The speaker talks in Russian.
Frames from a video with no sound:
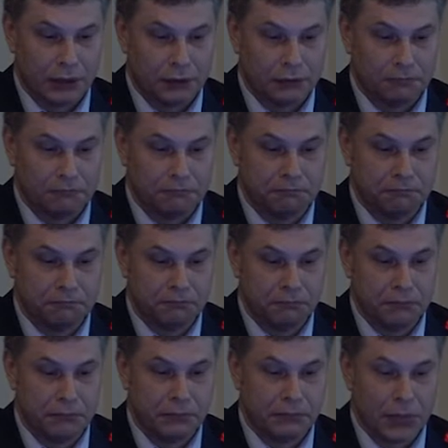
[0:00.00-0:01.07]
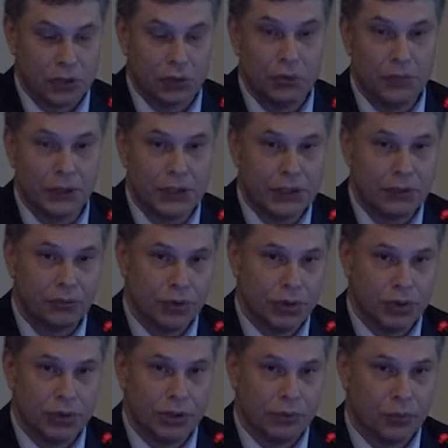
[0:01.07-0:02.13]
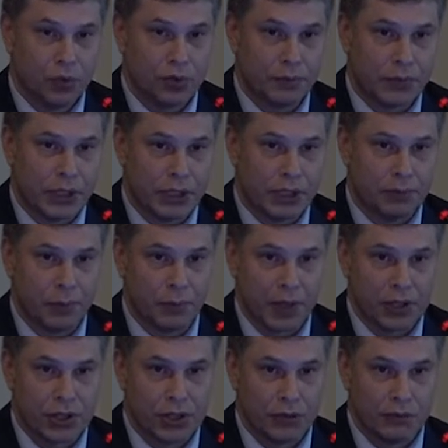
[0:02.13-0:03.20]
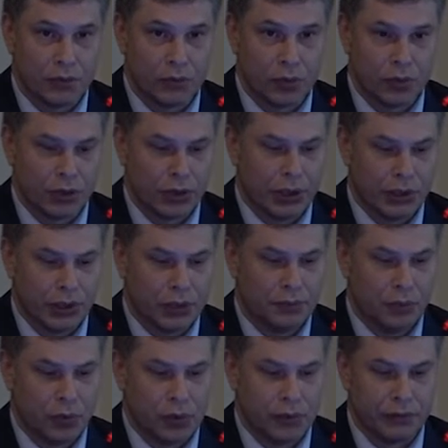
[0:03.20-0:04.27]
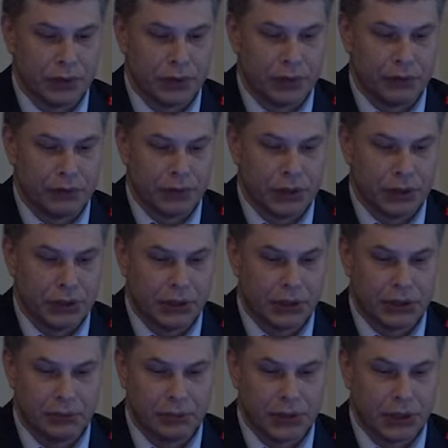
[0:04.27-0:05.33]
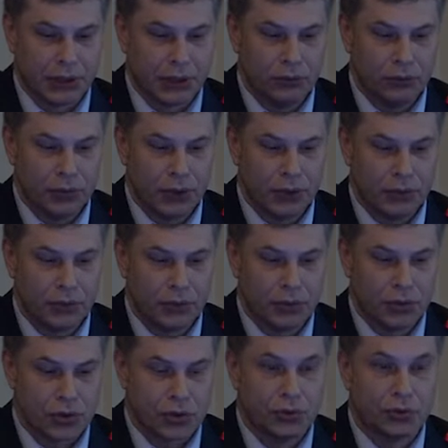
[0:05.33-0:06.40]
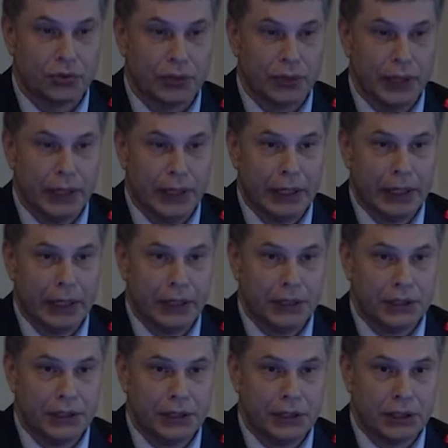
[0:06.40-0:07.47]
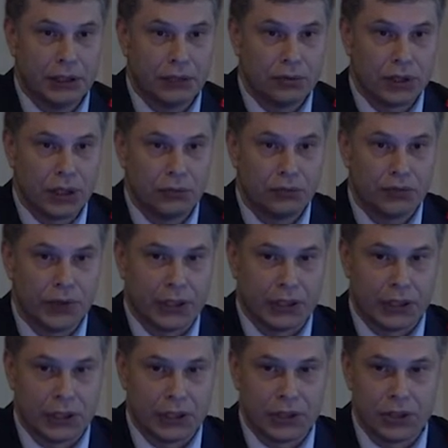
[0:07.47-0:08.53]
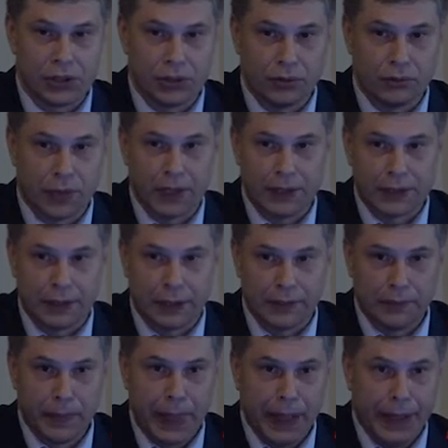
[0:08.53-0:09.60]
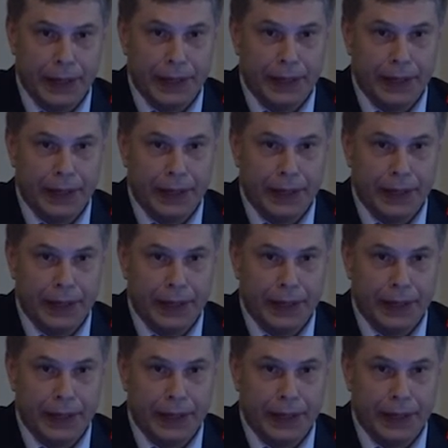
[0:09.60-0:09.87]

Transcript: А, что мы на сегодняшний день можем сказать по прошествии многих лет использования вот этой методологии? То, что а, техника установки, она достаточно проста.